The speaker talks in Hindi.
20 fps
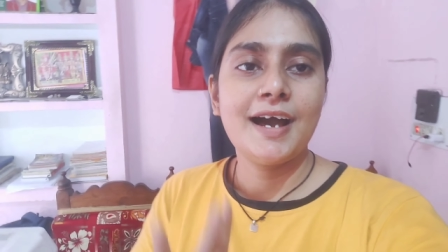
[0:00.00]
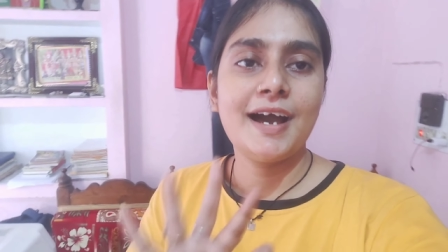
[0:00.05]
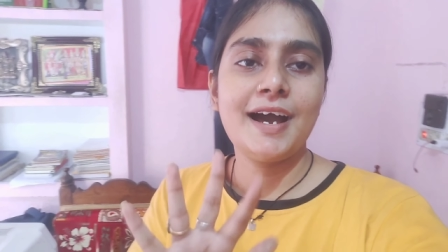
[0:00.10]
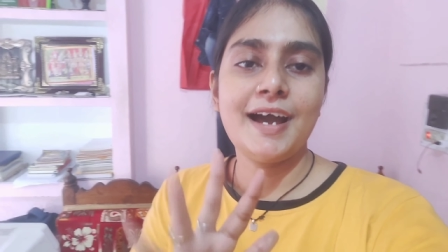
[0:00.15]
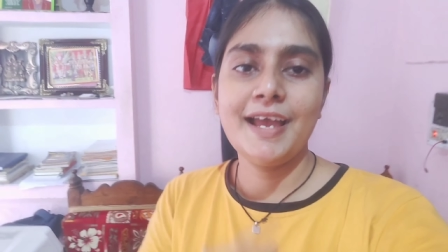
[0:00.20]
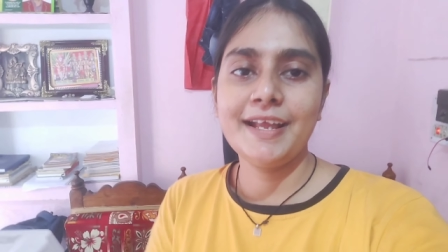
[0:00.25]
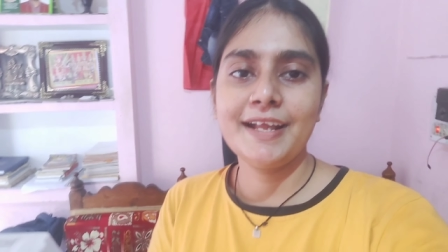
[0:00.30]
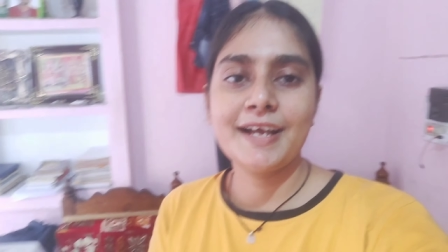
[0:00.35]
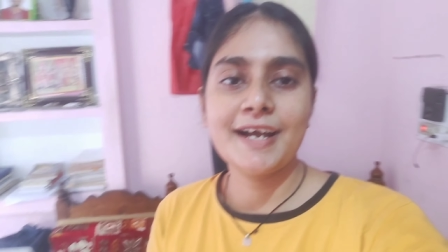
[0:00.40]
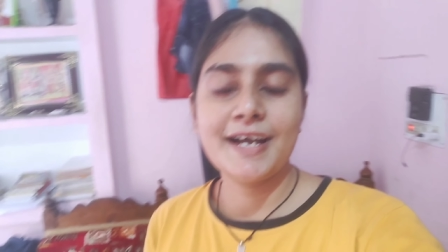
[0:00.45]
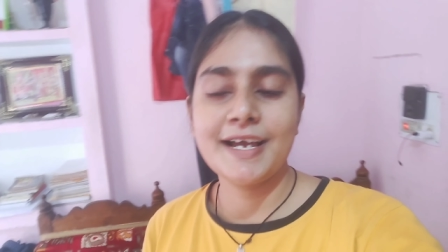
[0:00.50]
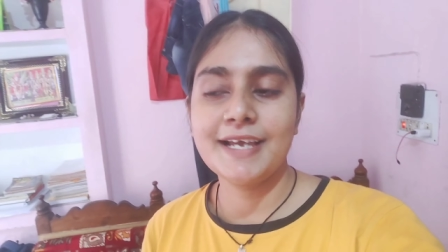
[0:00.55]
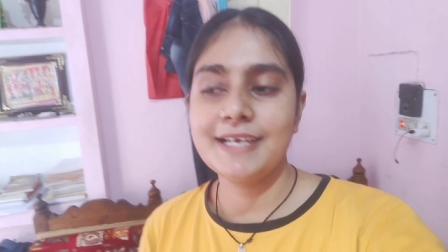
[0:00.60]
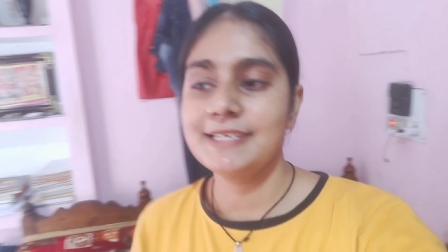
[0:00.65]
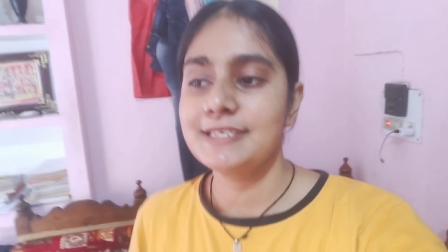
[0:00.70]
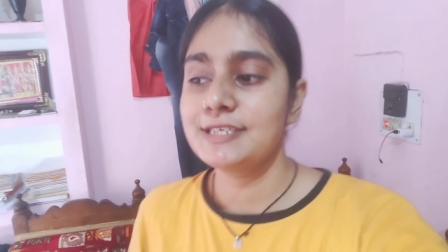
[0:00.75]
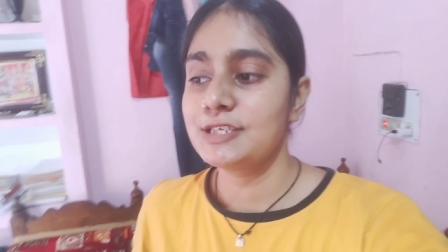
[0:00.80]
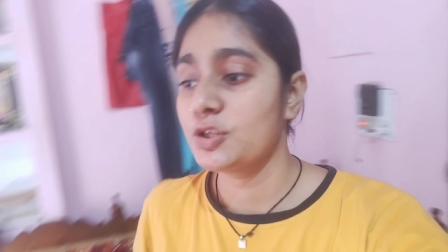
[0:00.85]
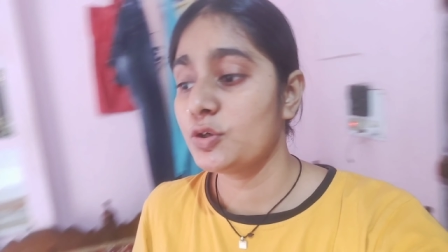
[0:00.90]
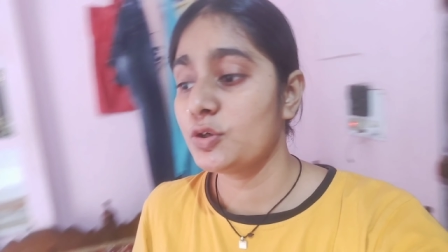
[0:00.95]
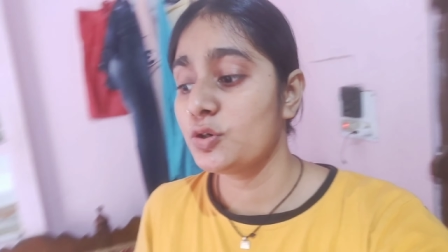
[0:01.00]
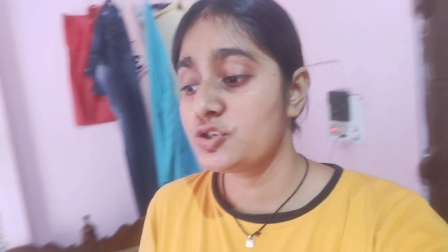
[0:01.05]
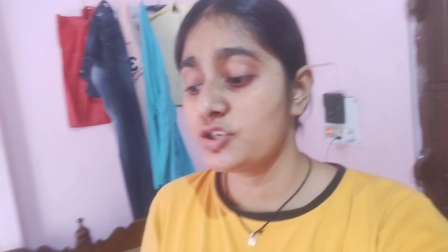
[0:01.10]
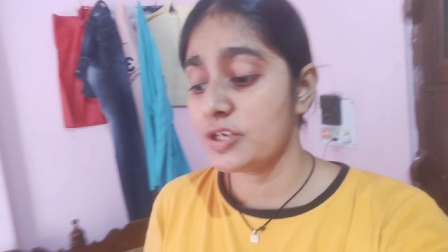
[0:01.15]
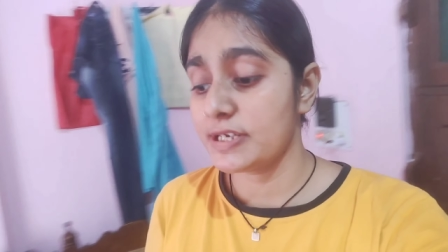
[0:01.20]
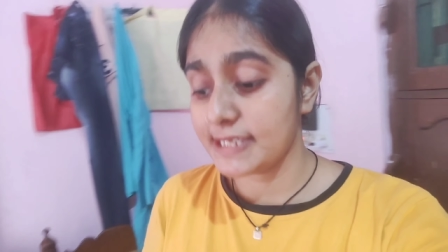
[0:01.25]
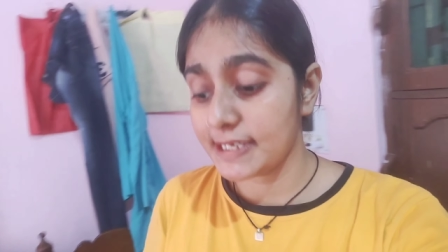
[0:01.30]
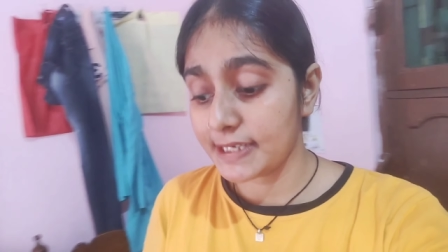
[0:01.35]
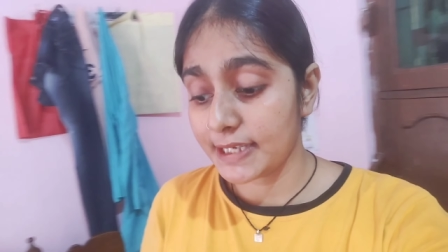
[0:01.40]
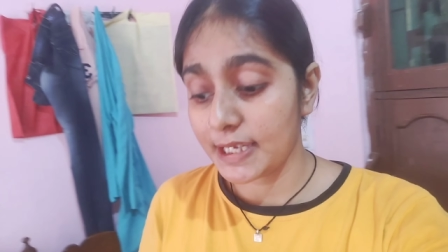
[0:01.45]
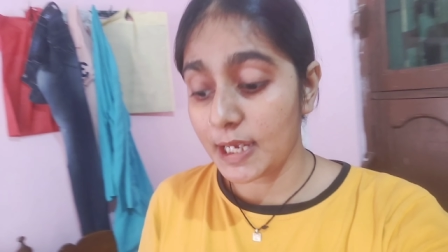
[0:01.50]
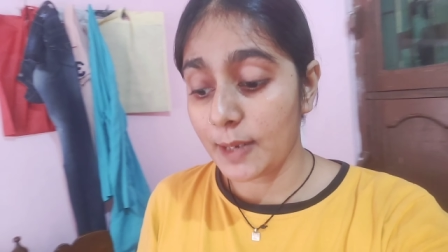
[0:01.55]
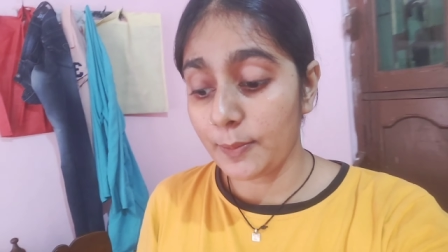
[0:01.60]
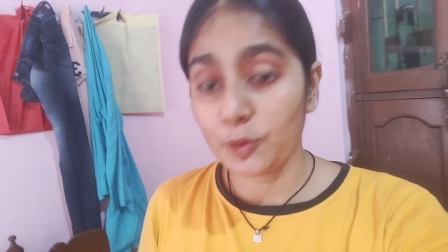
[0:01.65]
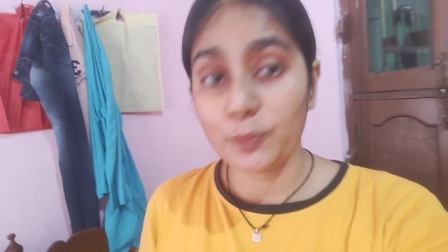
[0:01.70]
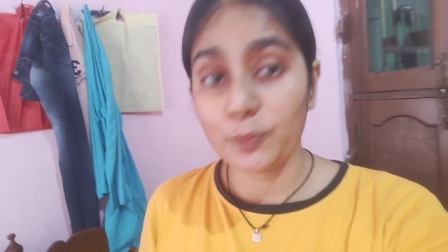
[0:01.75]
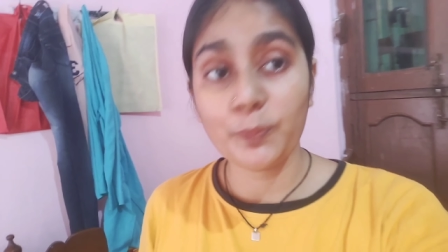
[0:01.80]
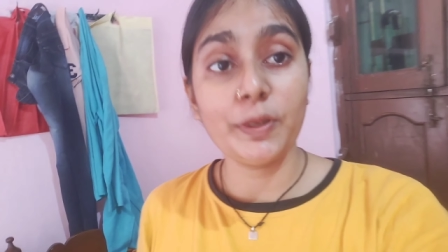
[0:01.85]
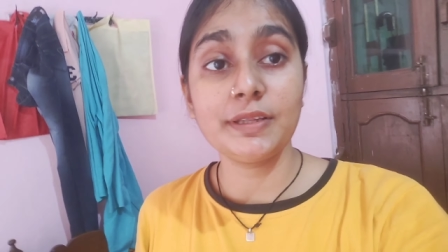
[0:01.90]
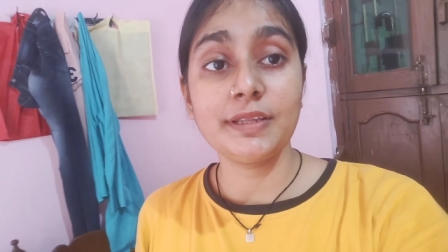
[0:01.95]
हाय गाइस तो जैसा कि
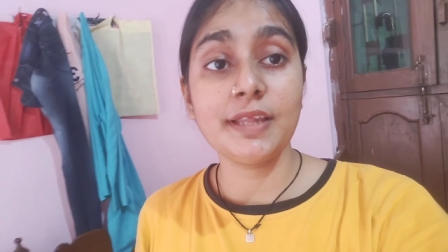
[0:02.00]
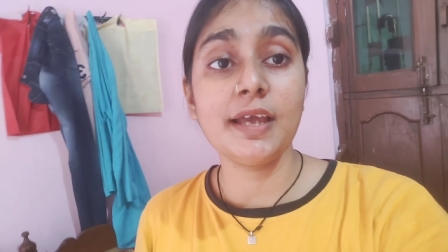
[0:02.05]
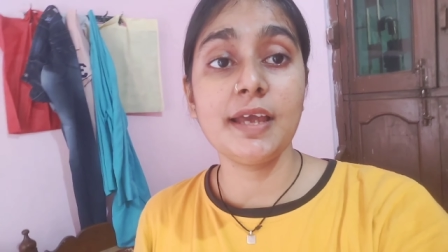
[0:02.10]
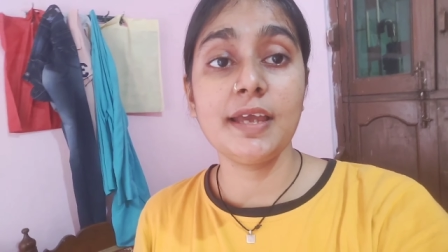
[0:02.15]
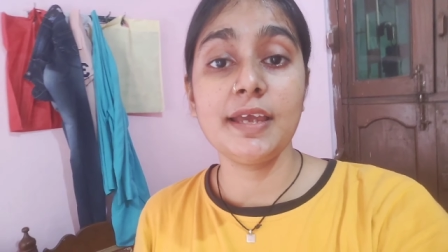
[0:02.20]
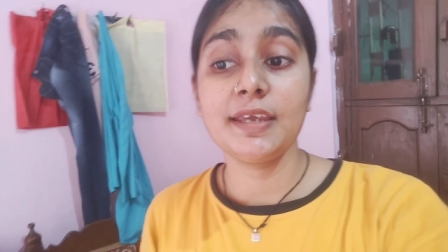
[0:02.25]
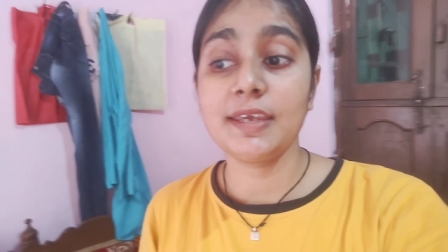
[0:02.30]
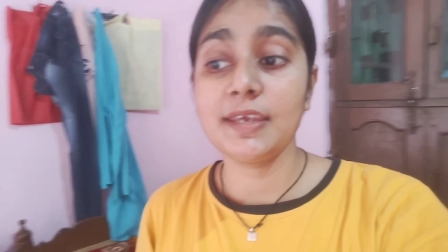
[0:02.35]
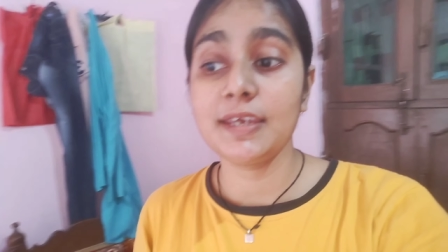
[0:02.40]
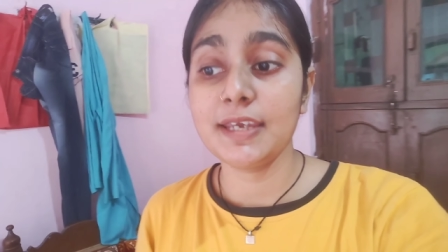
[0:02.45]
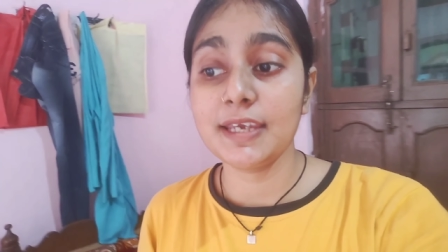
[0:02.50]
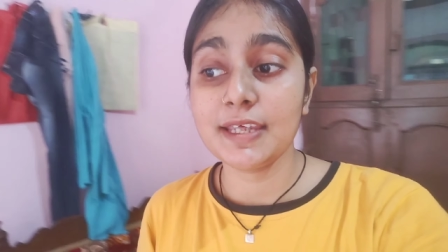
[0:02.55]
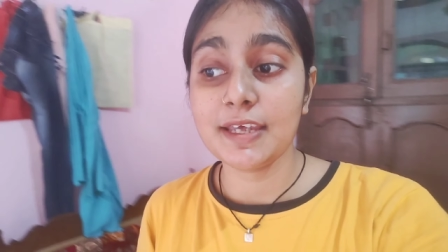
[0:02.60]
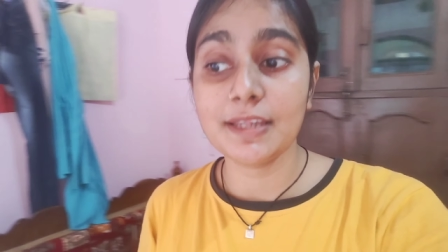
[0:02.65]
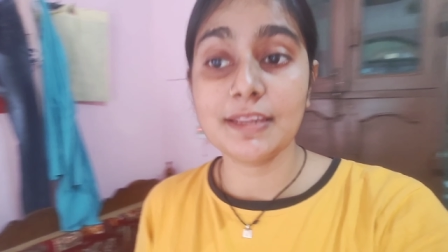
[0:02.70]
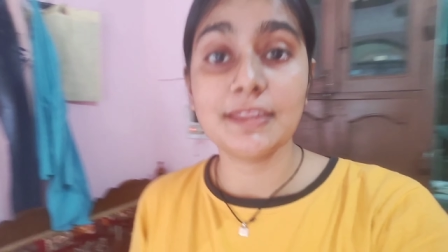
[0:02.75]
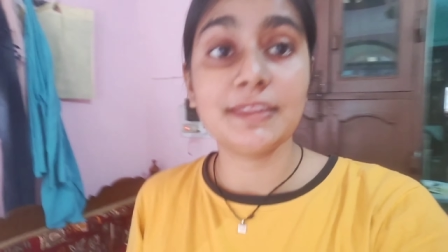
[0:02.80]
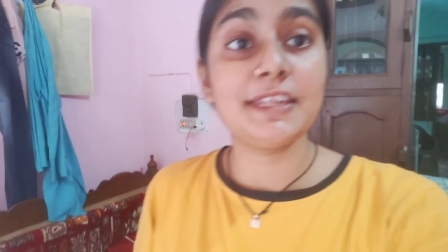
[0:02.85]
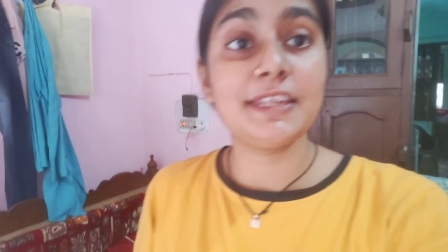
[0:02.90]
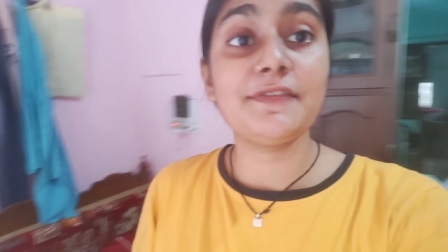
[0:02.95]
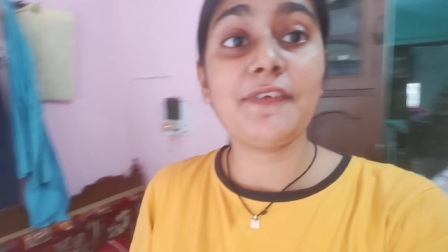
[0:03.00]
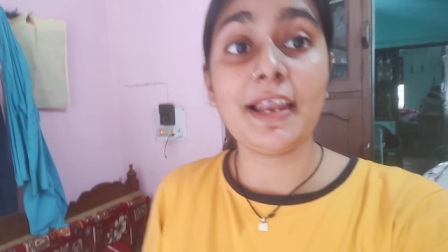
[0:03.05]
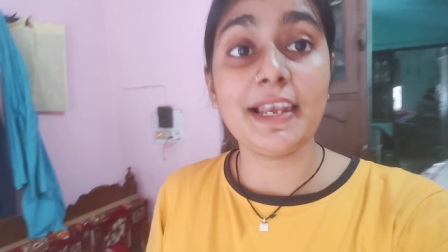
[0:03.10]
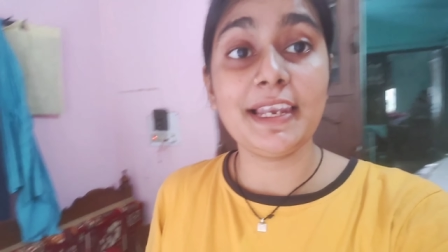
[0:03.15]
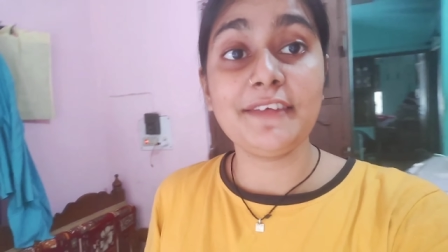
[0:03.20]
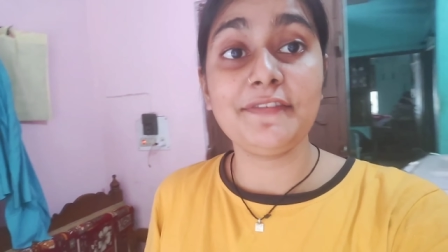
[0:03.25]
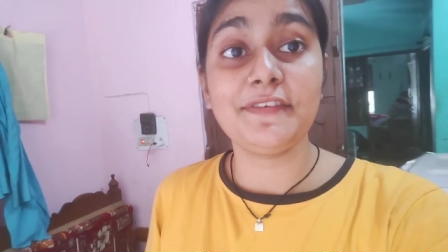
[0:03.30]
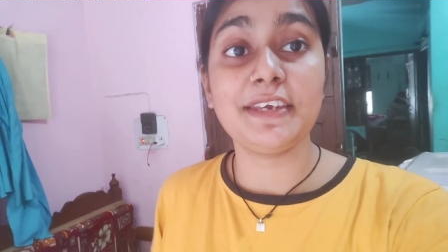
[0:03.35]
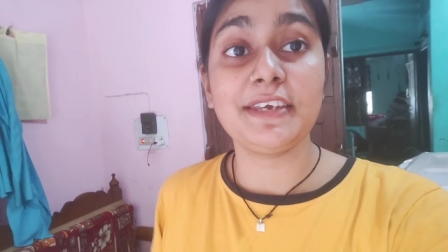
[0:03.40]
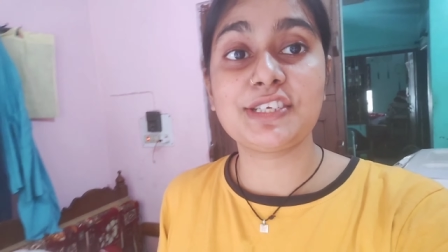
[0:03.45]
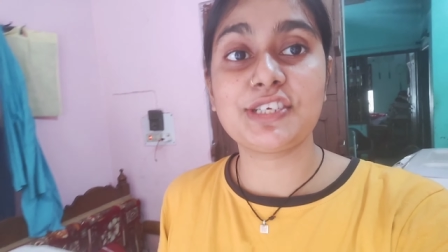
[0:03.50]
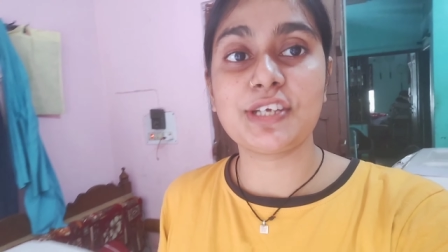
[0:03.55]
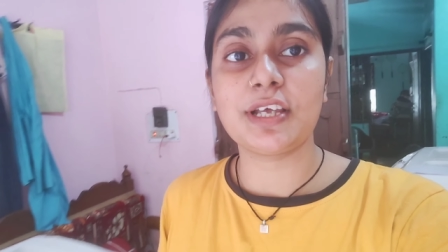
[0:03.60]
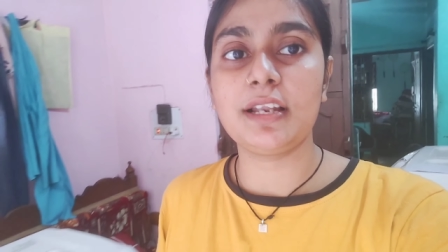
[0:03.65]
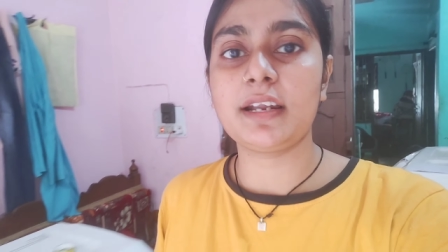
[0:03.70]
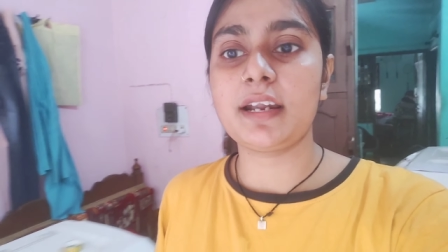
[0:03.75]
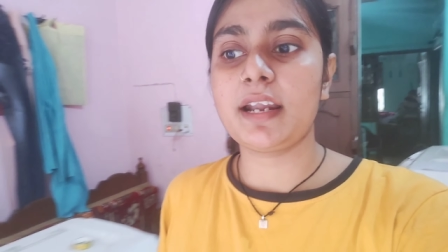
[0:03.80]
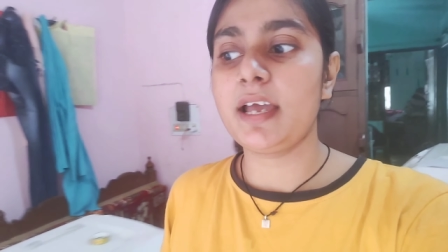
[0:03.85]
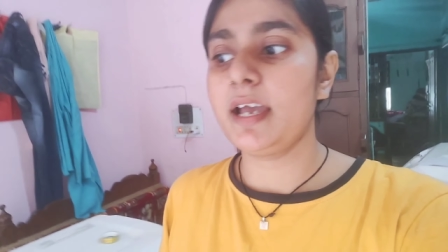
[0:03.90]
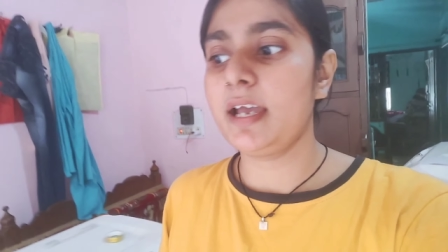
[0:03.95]
आपको पता है कि ये दिवाली वीक
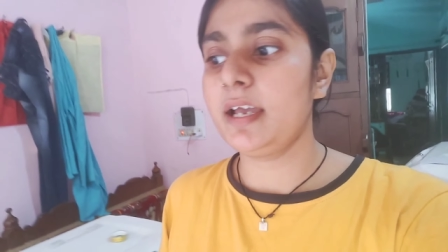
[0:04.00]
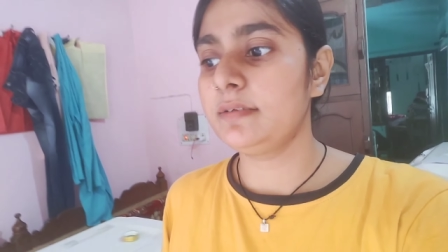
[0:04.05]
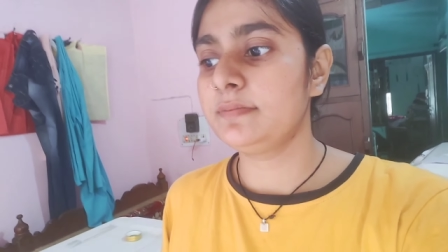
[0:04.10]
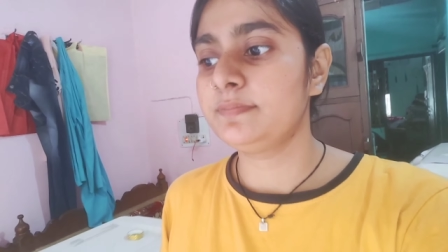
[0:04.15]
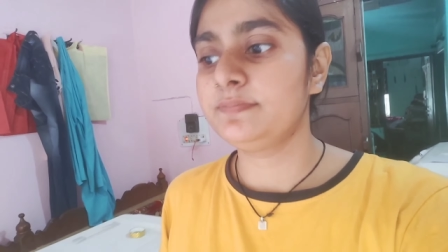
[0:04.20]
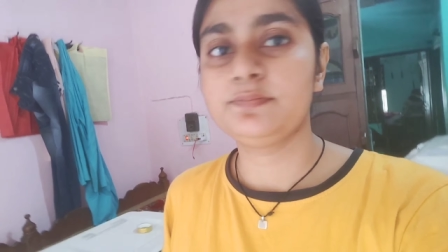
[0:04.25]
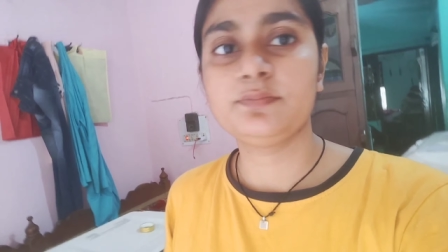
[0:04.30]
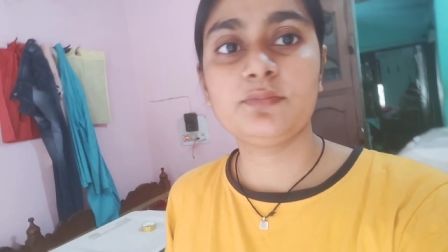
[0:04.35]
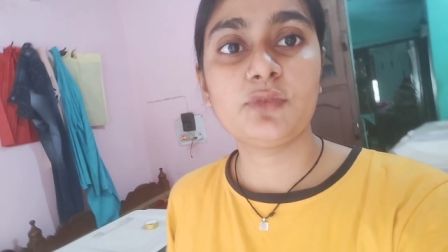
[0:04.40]
चल रहा है